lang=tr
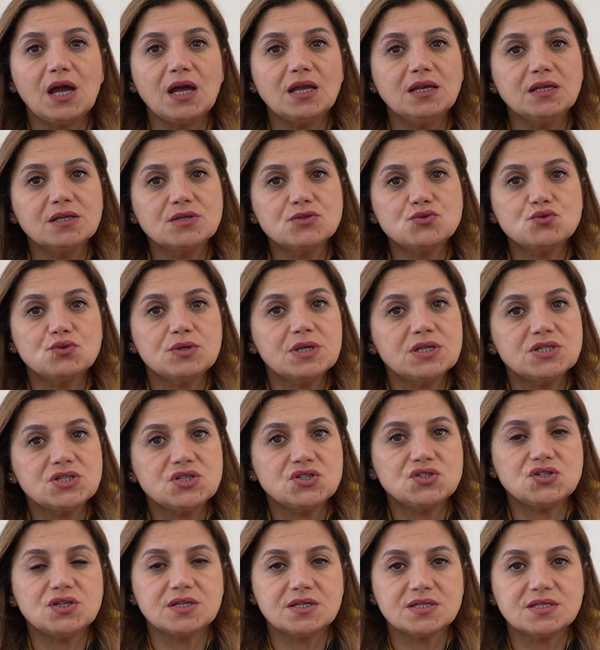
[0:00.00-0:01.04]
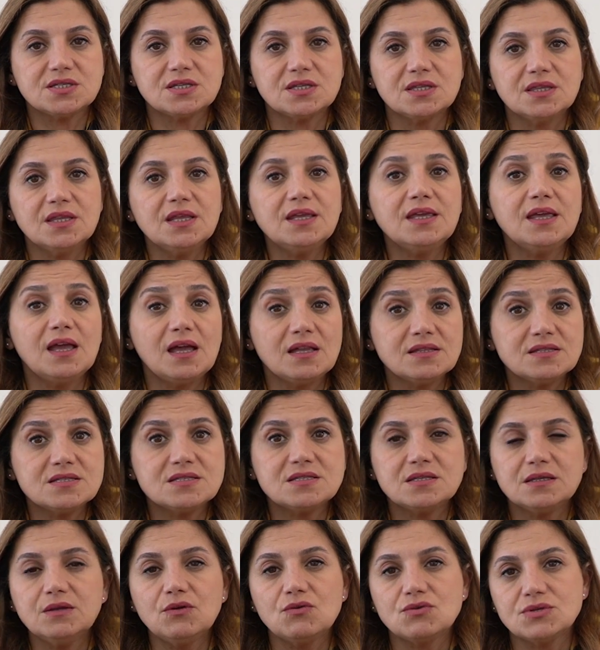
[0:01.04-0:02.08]
aylık süreç içerisinde
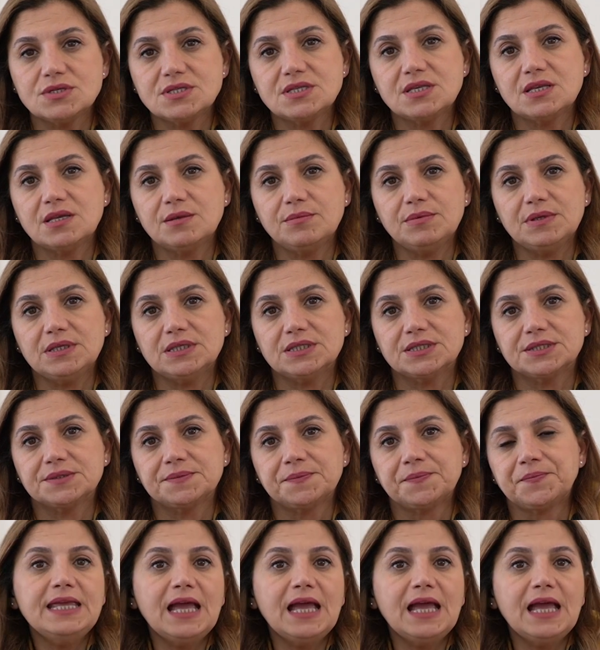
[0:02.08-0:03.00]
kendisini gösterebilir.